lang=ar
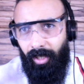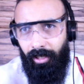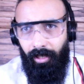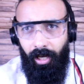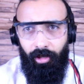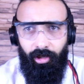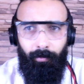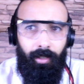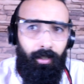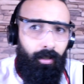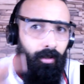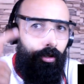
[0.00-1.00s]
هذه حاجه
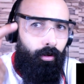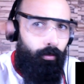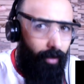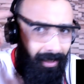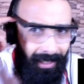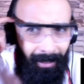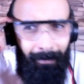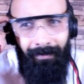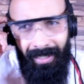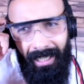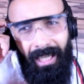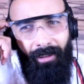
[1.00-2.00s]
باينه والناس اللي اللي